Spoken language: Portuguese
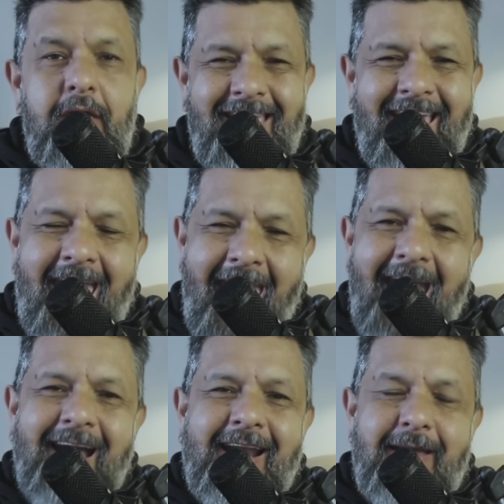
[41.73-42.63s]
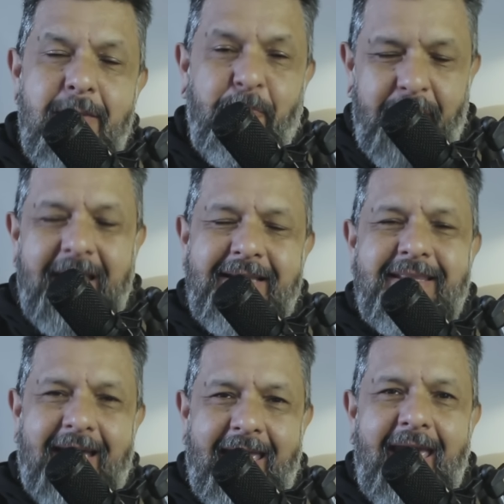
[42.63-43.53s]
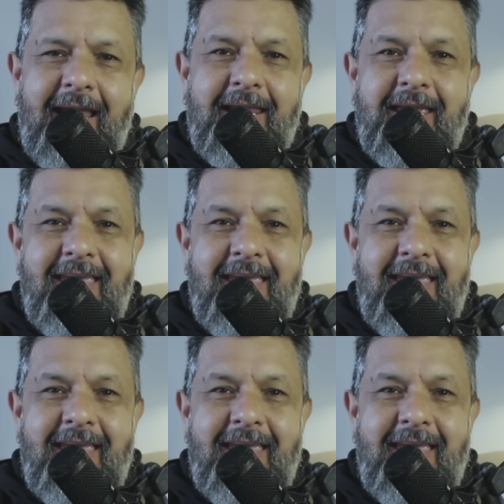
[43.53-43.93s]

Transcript: E regra e planta ele